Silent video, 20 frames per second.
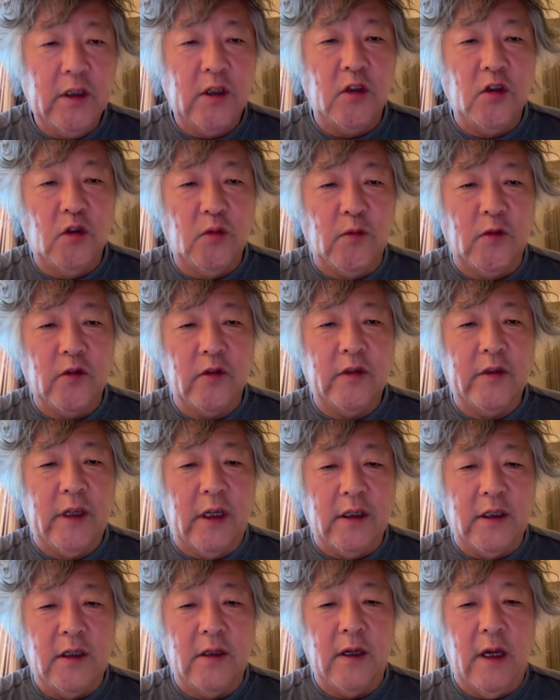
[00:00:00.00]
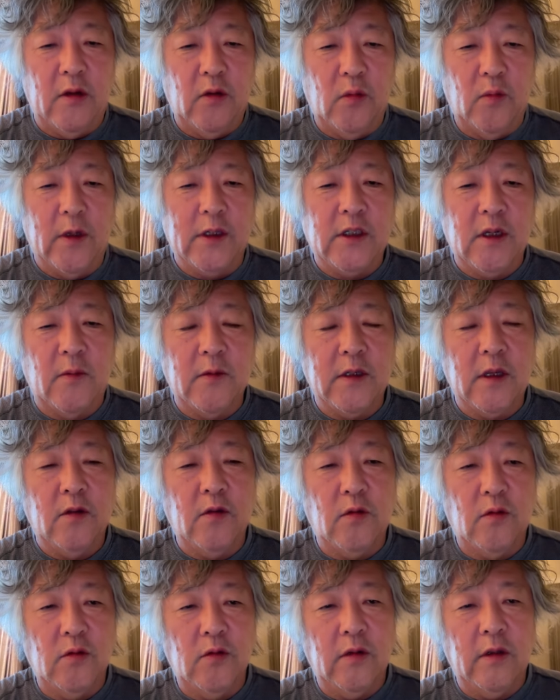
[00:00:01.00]
昨日も単にあの町山さん
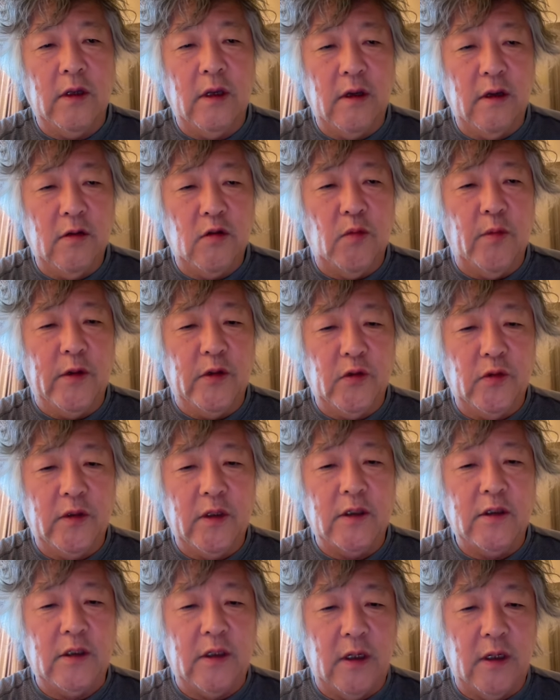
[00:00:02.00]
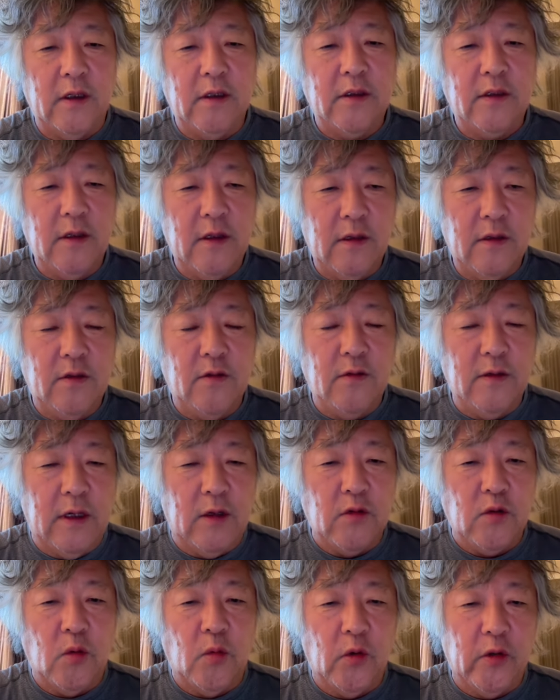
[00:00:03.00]
の、えー、コメントに対して素
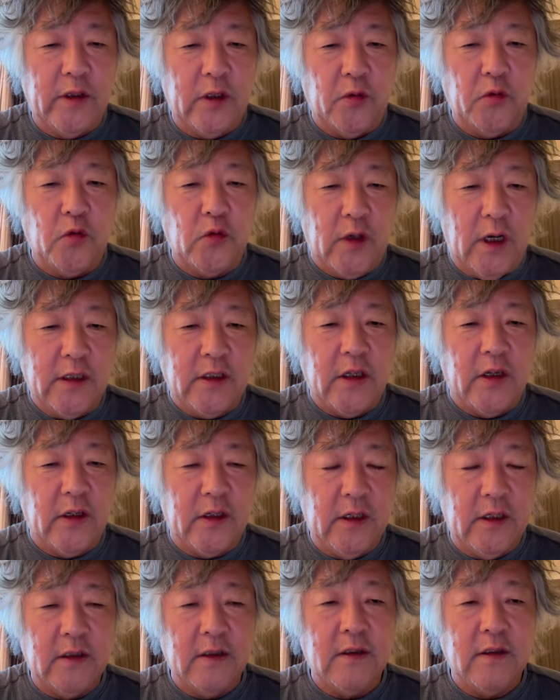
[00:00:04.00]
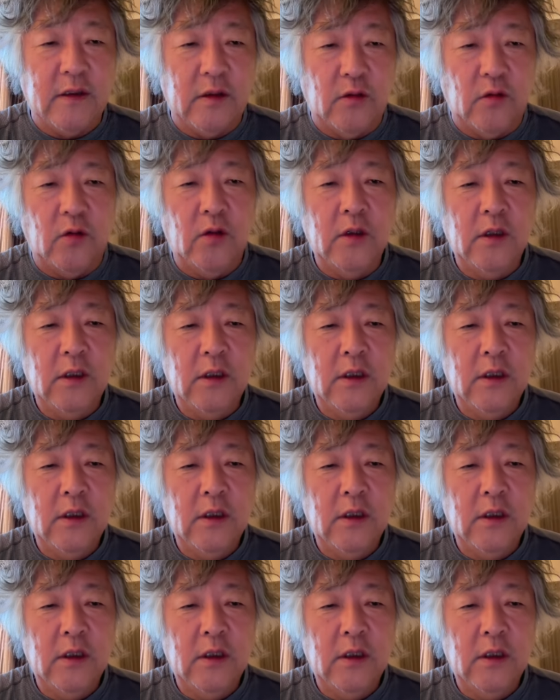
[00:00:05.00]
直に思ったことを書いただけなんですけど、